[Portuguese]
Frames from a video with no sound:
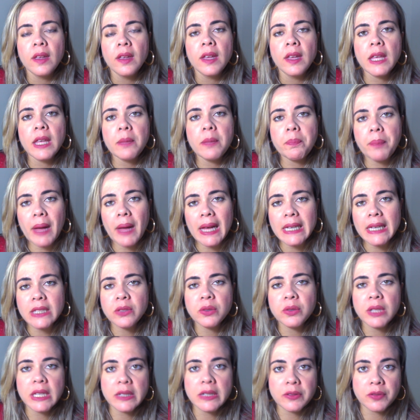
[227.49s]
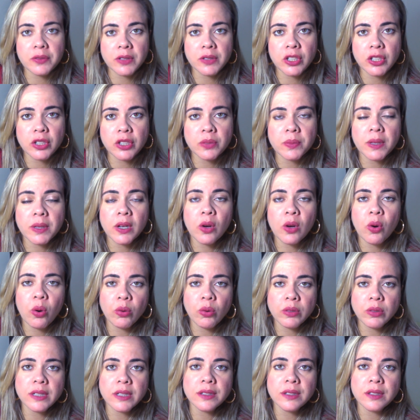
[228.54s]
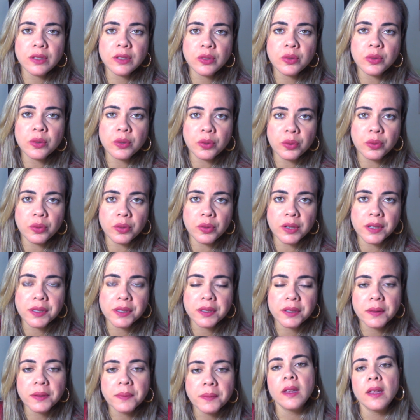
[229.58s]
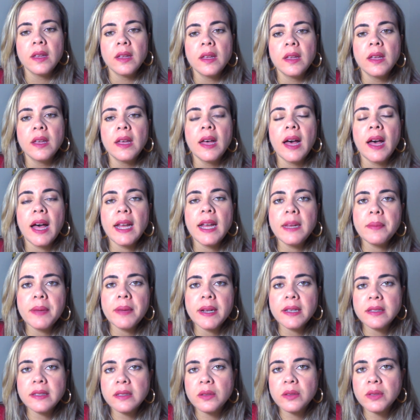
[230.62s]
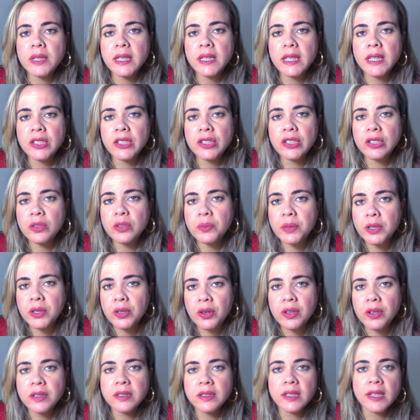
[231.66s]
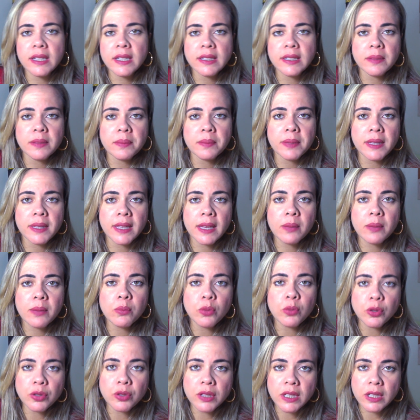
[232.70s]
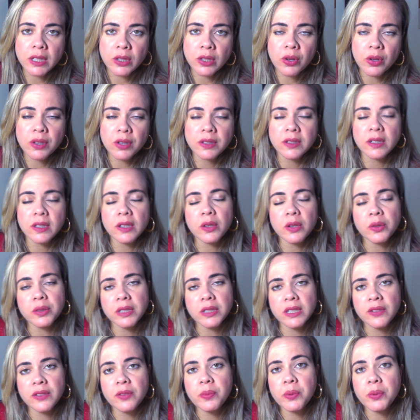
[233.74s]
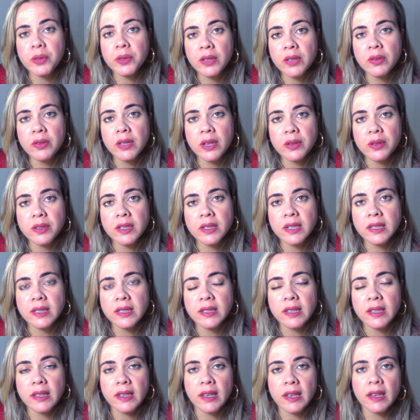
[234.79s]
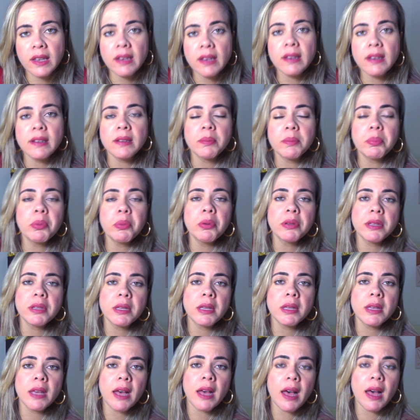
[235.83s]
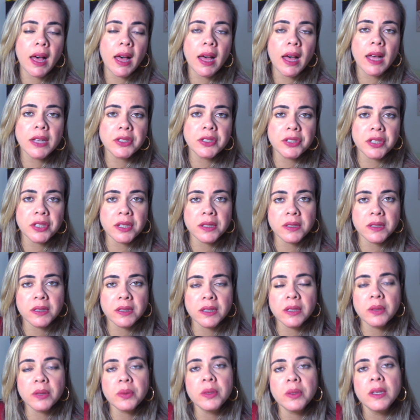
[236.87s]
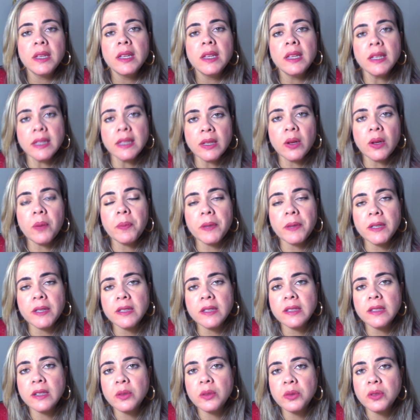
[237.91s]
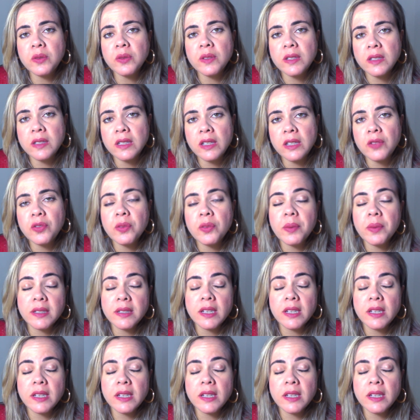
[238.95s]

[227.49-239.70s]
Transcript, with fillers: impacto da vítima contra as estruturas. A liberação da energia luminosa ela também é muito danosa, inclusive podendo causar a cegueira, porque há radiação, não apenas a luz visível, mas